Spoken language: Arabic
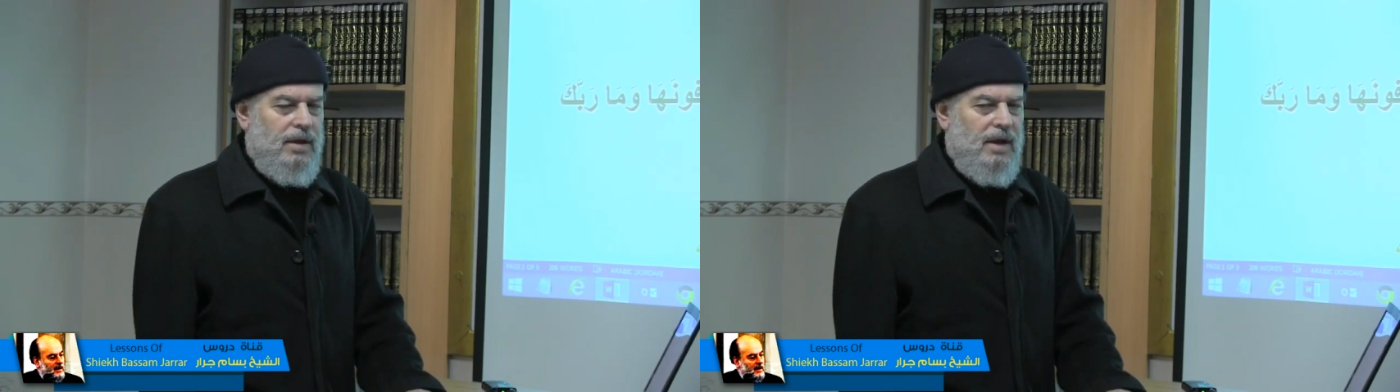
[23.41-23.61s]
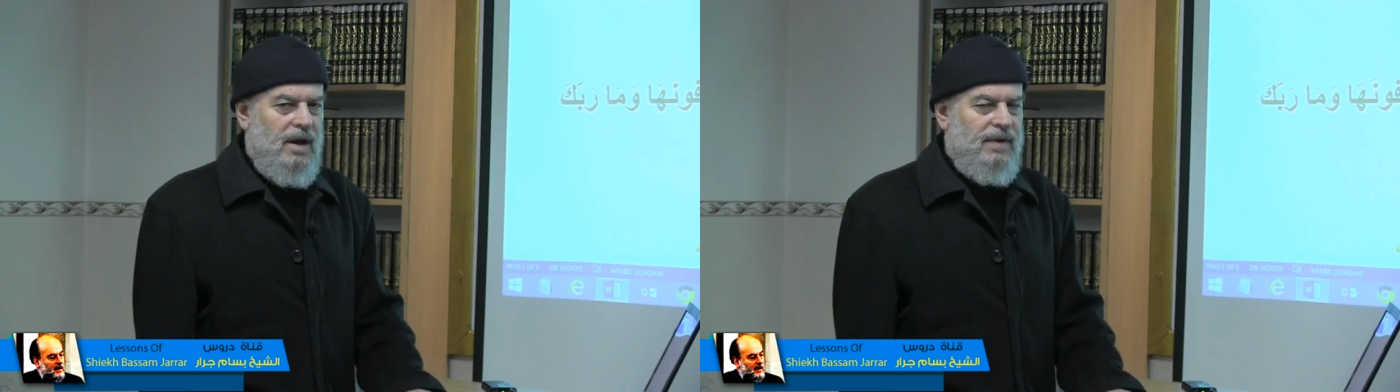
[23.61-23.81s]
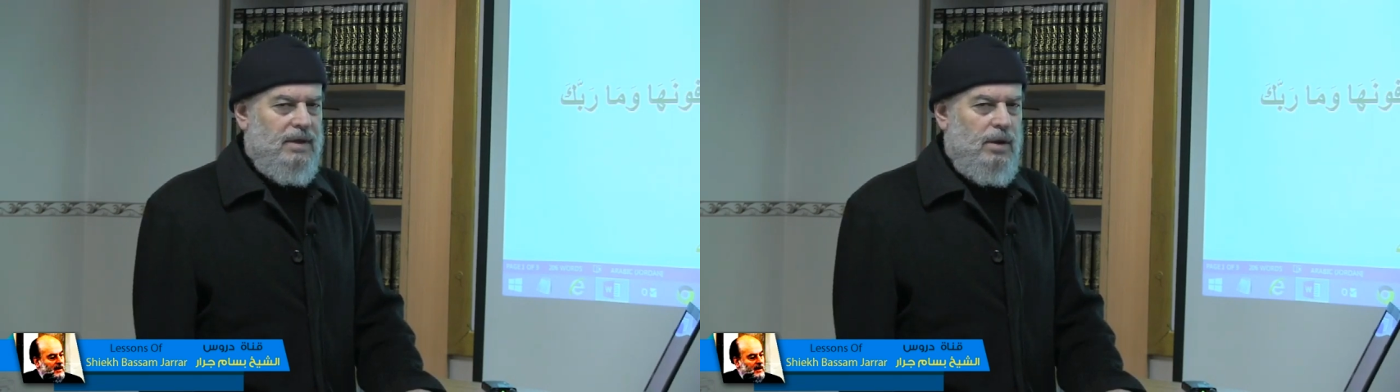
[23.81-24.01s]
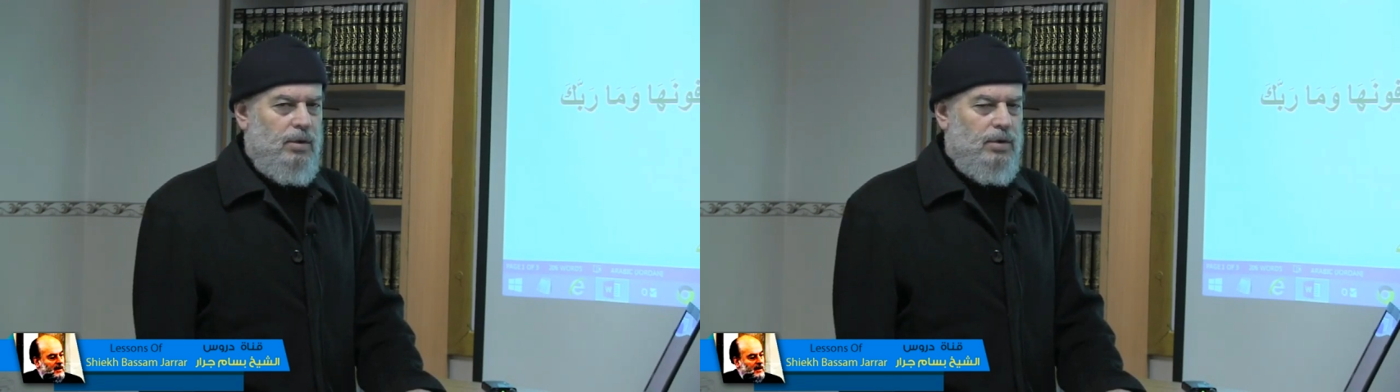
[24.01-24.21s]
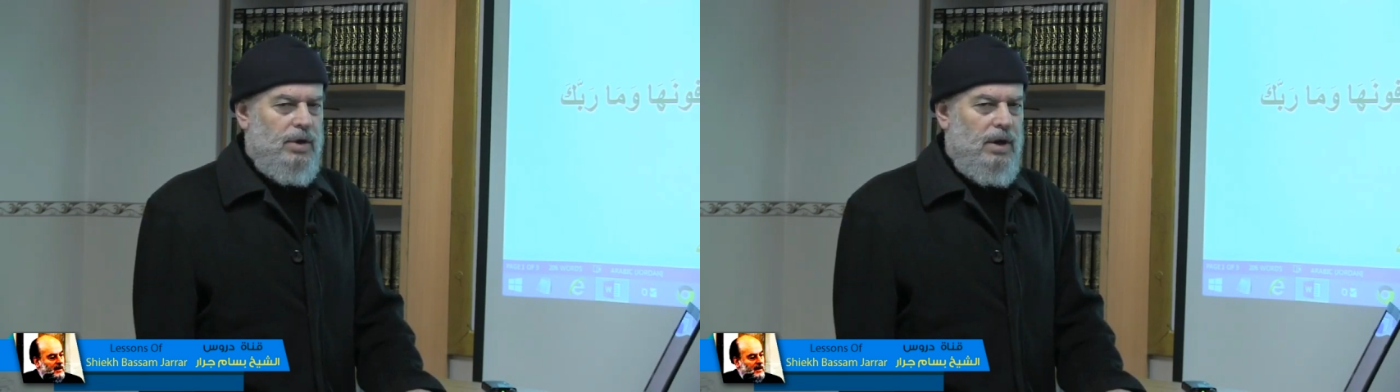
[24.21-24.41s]
اذا
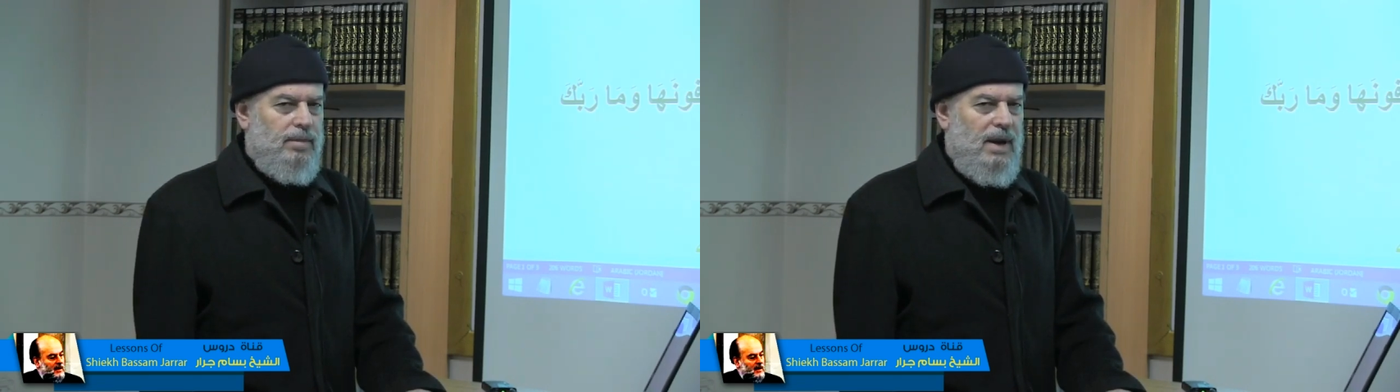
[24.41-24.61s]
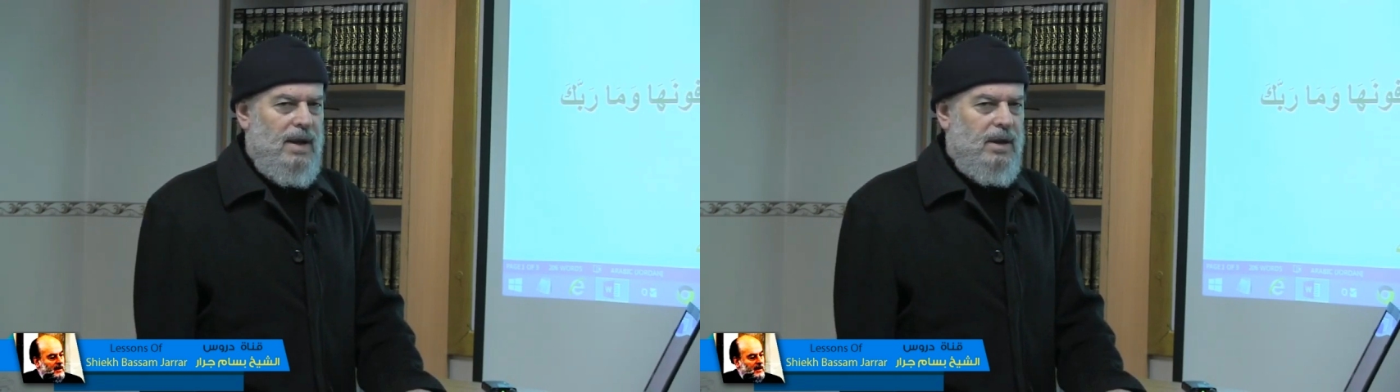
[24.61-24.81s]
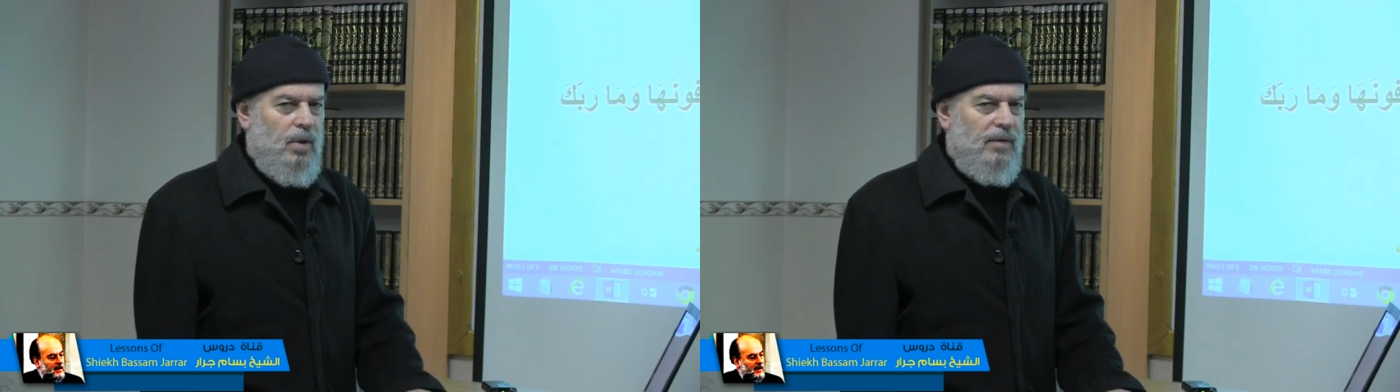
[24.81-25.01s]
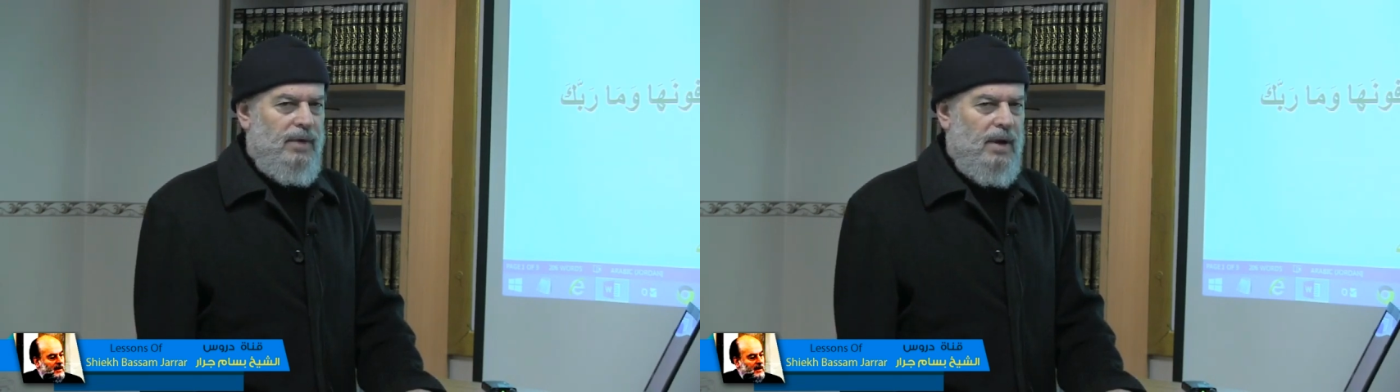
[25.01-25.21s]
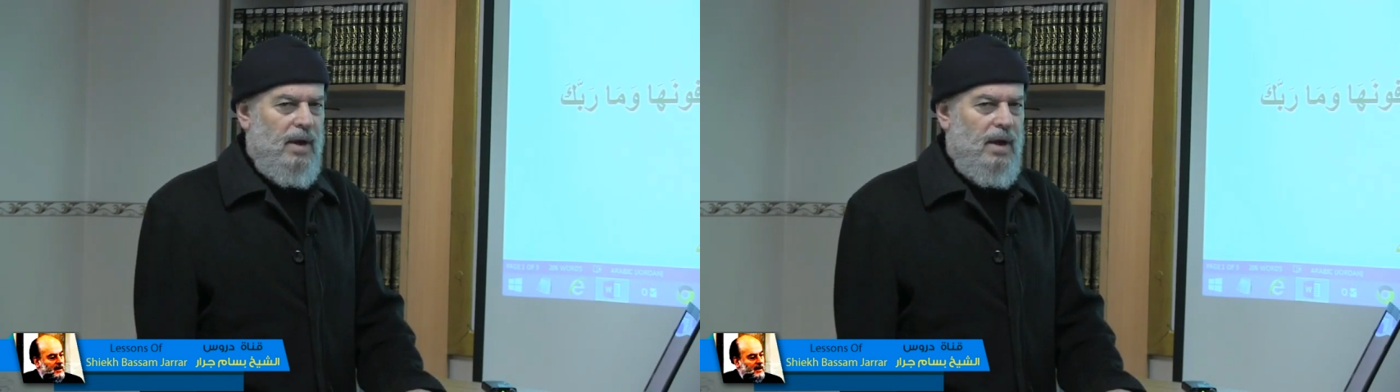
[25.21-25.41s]
2022 ميلادي
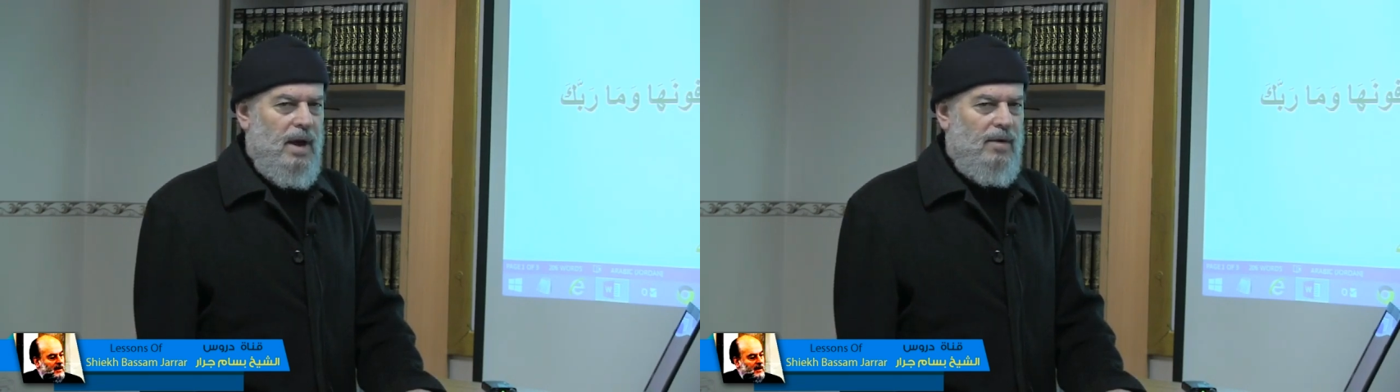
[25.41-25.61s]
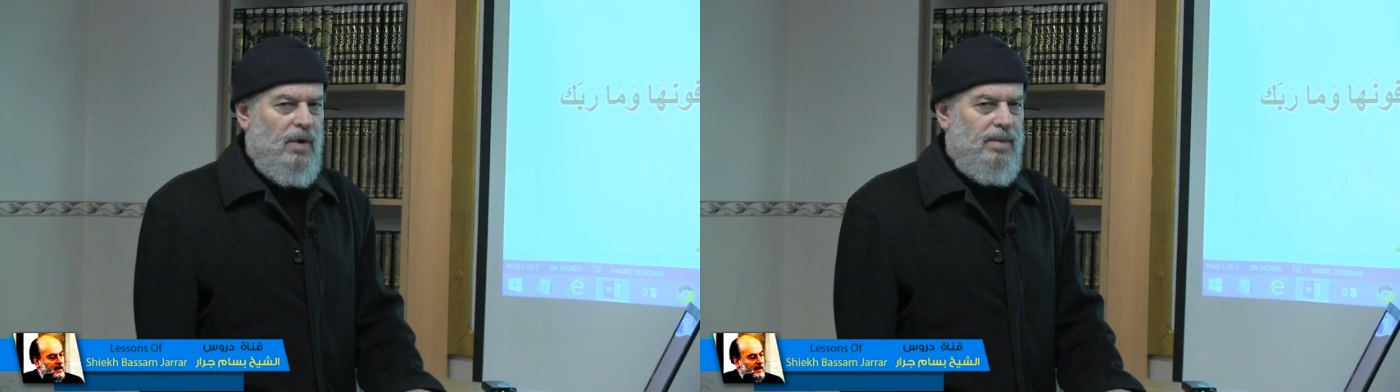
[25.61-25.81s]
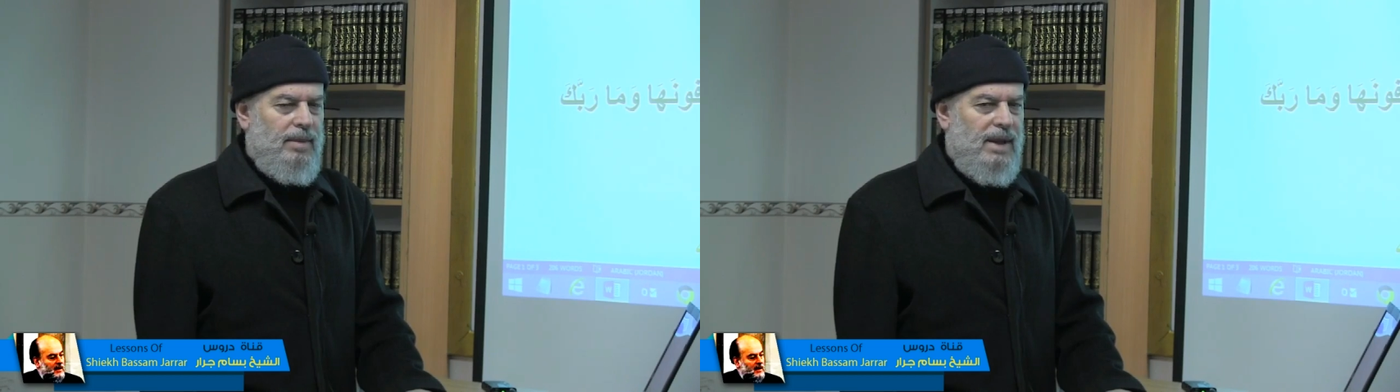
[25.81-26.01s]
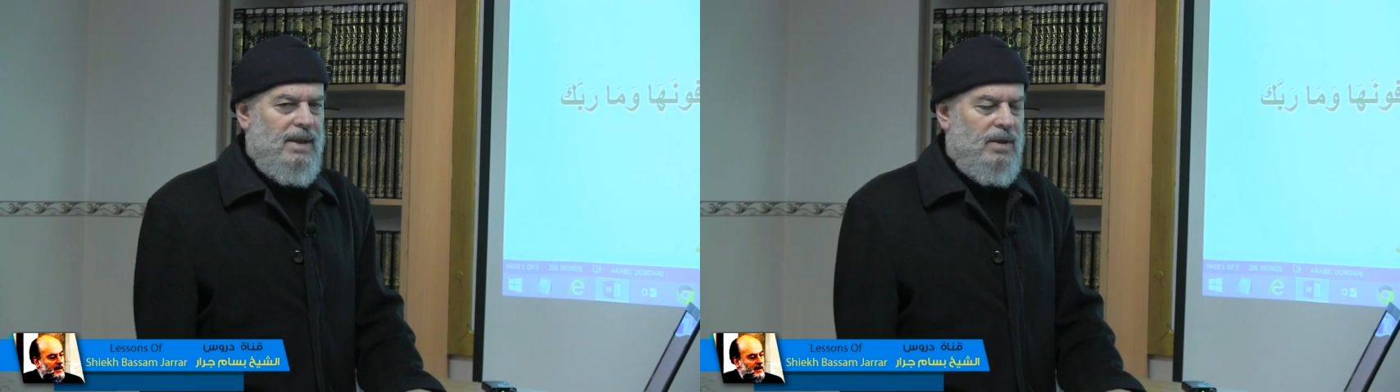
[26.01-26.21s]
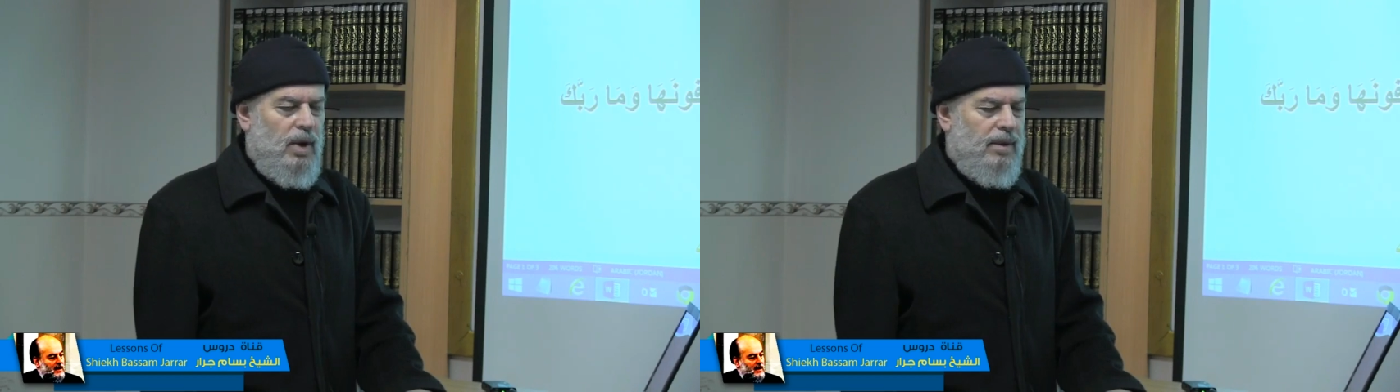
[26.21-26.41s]
يوافق
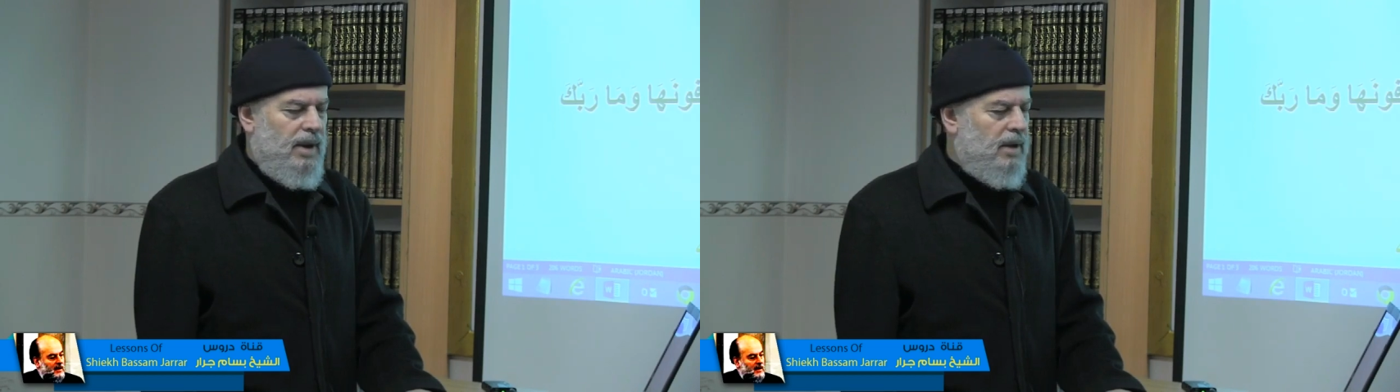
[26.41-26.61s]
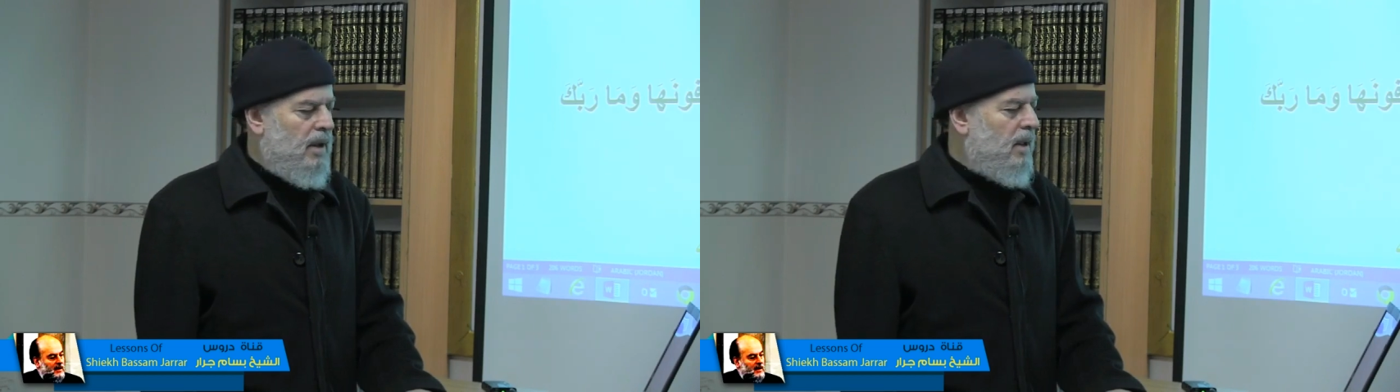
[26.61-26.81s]
1443